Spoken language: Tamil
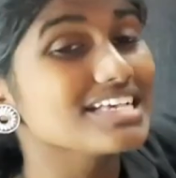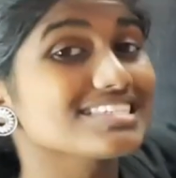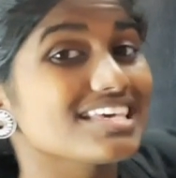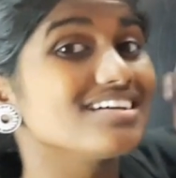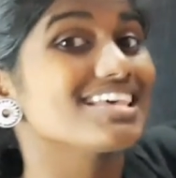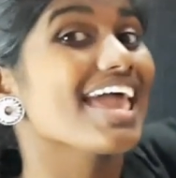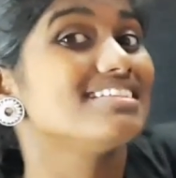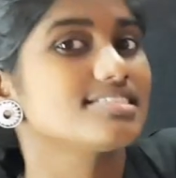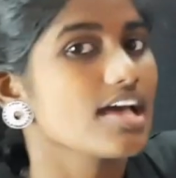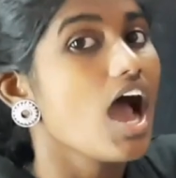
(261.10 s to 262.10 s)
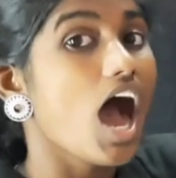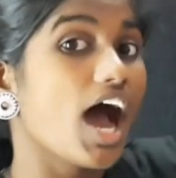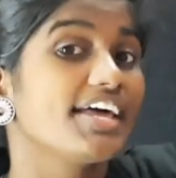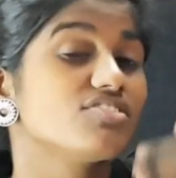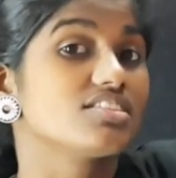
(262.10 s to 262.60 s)
சிக்ஸ் இயர்ஸ் ஹென்ஸ்
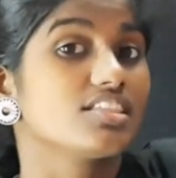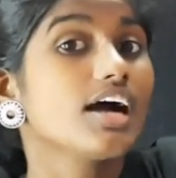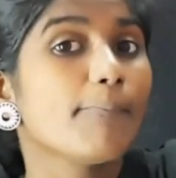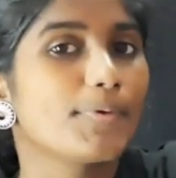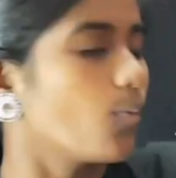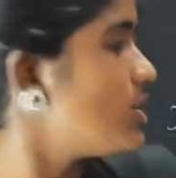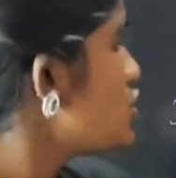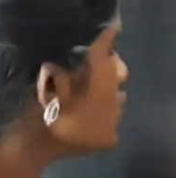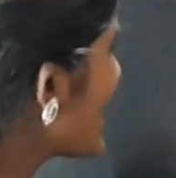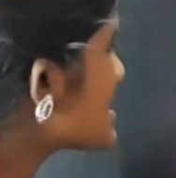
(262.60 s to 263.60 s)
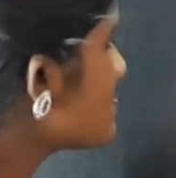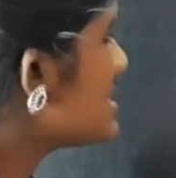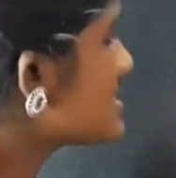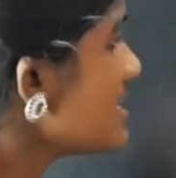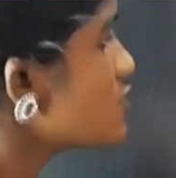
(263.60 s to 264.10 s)
ஆறு வருஷத்துக்கு அப்புறம் ஸோ எக்ஸ்
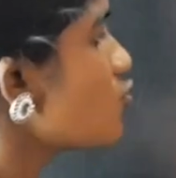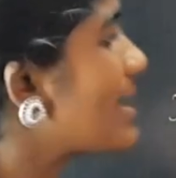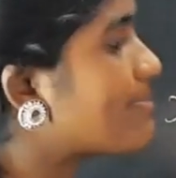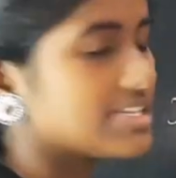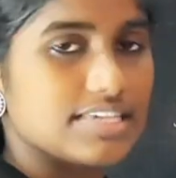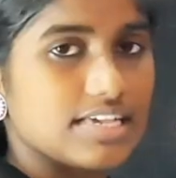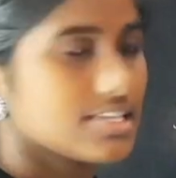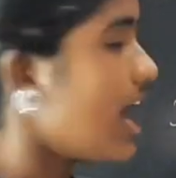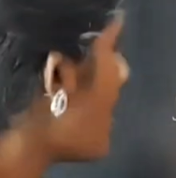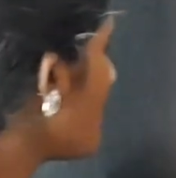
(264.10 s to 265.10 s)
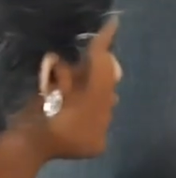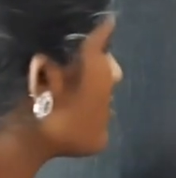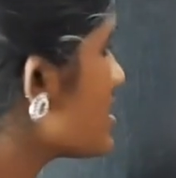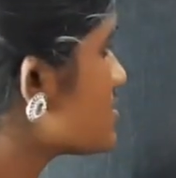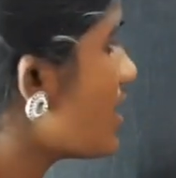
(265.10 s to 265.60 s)
ப்ளஸ் சிக்ஸ் ஒய் ப்ளஸ் சிக்ஸ் அப்பாவோட
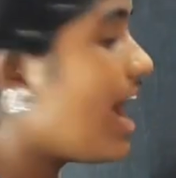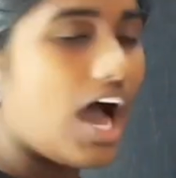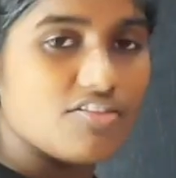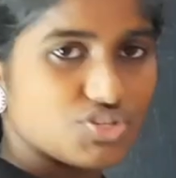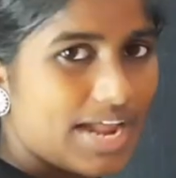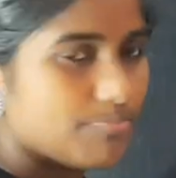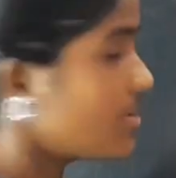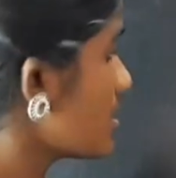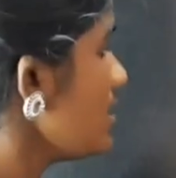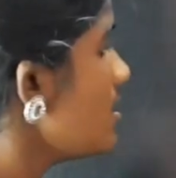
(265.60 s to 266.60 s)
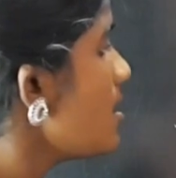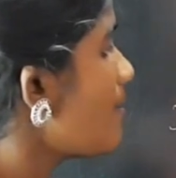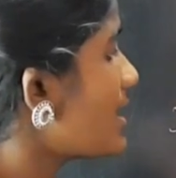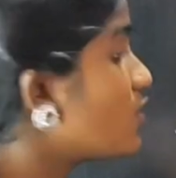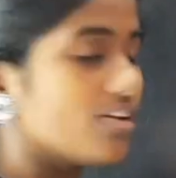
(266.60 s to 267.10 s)
வயசோட ஆறு வருஷம் ஆட் பண்ணுறீங்க
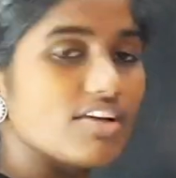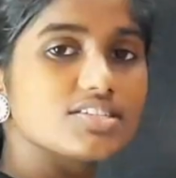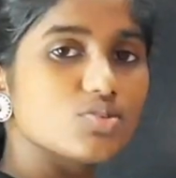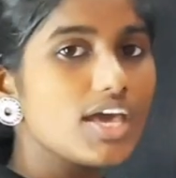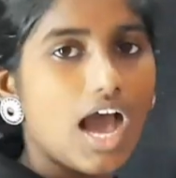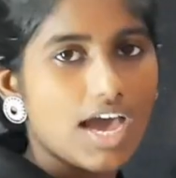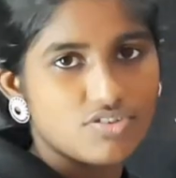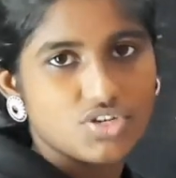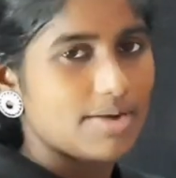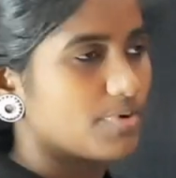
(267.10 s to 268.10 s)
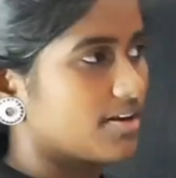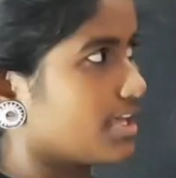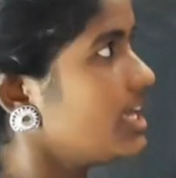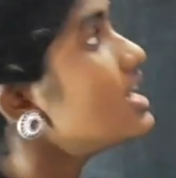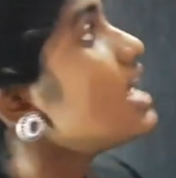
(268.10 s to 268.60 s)
பையனோட வயசோட ஆறு வருஷம் ஆட்
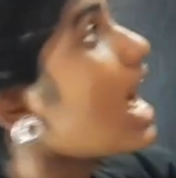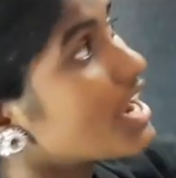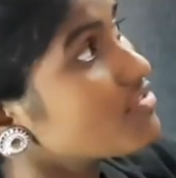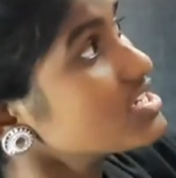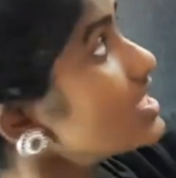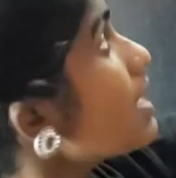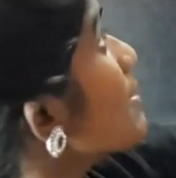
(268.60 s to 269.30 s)
பண்ணுறீங்க ஆறு வருஷத்துக்கு